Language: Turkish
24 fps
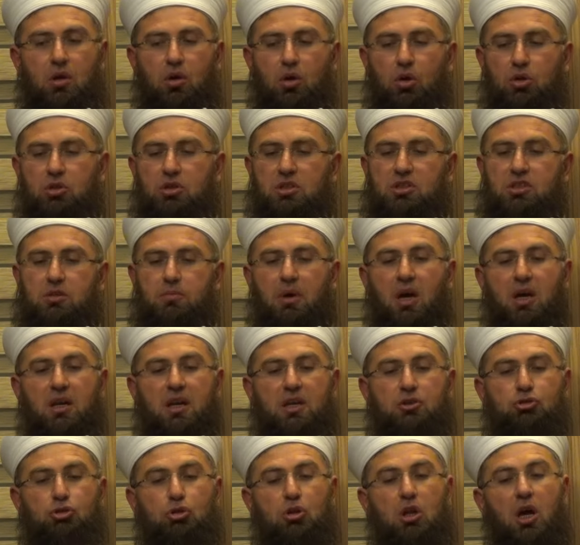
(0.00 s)
Onun için bak
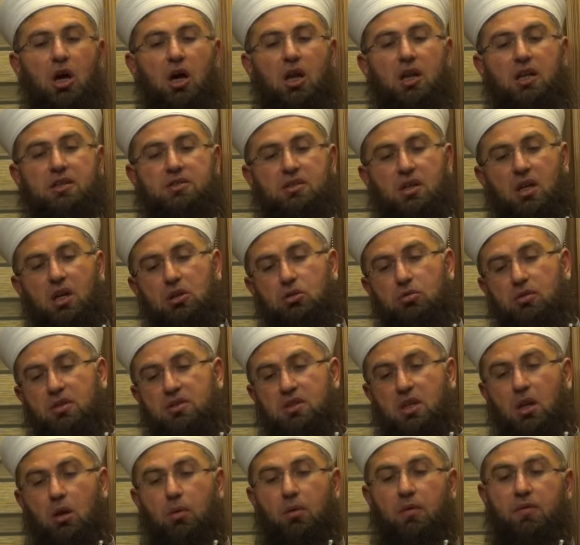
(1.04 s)
Resulullah Aleyhisselatü
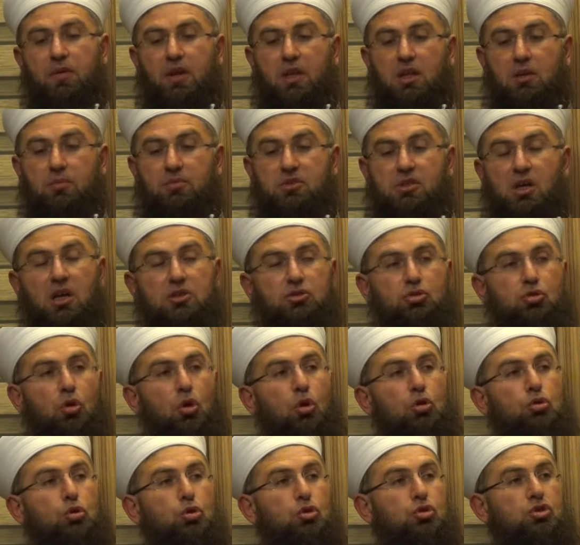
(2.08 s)
Vesselam Efendimiz hasta
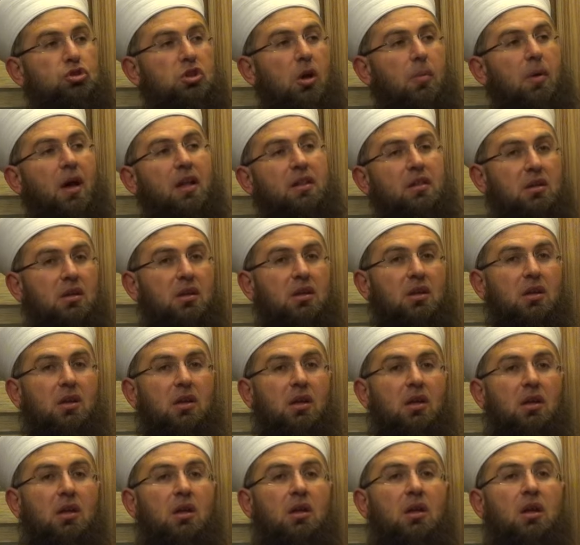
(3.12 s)
olduğunuz zaman
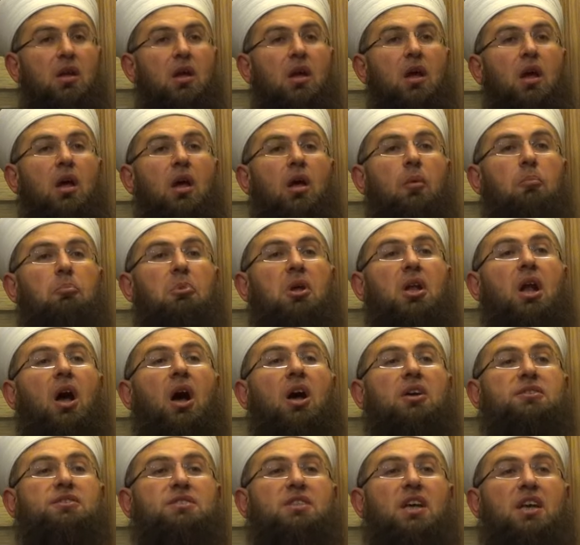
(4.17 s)
bir
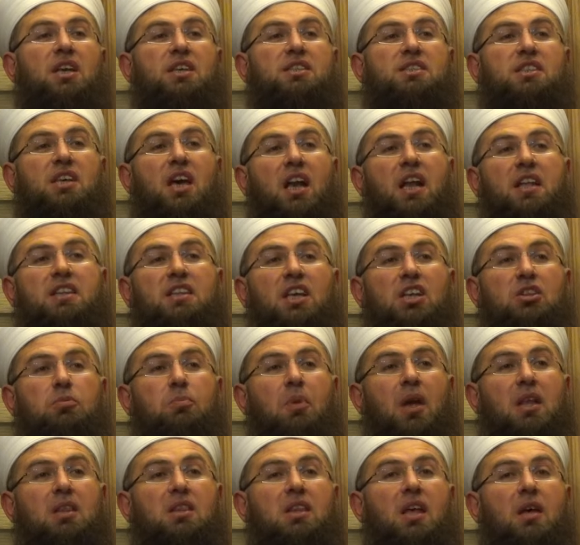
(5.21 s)
hastayı ziyaret
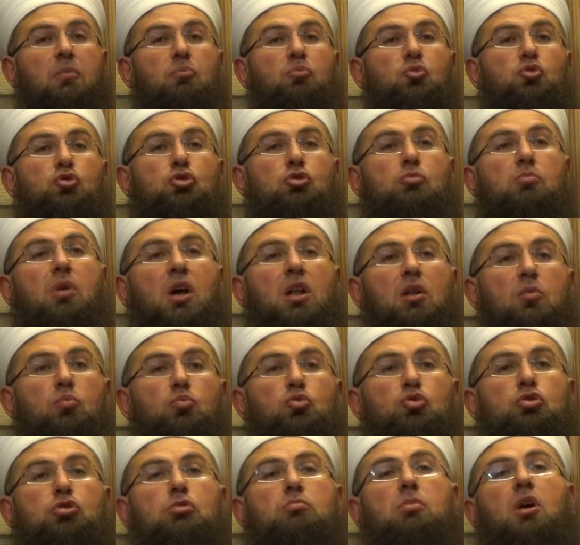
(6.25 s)
etmek de Müslümanın
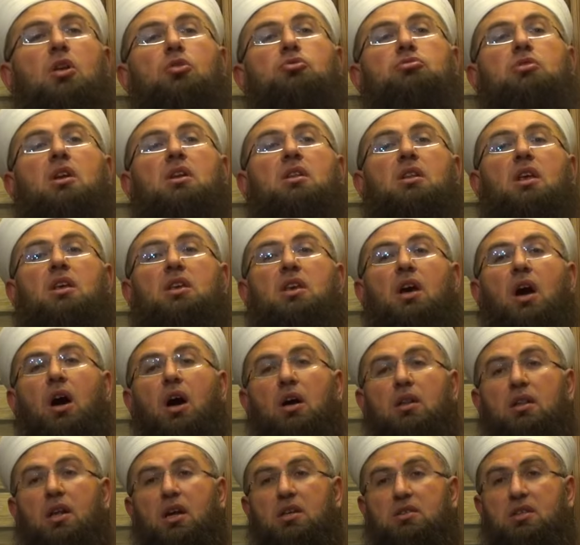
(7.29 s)
Müslüman üzerindeki
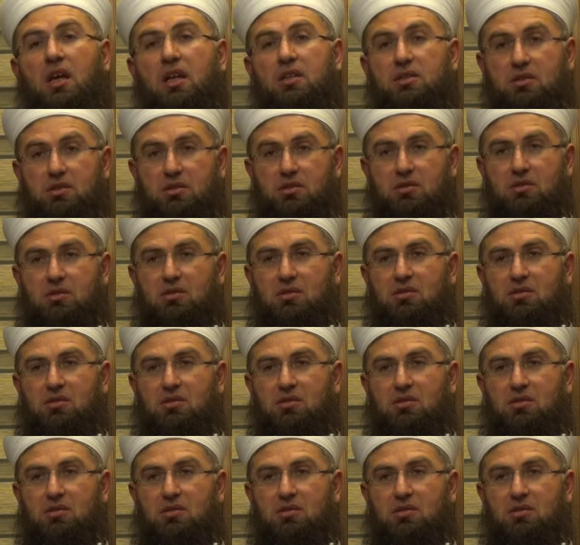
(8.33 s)
haklardandır.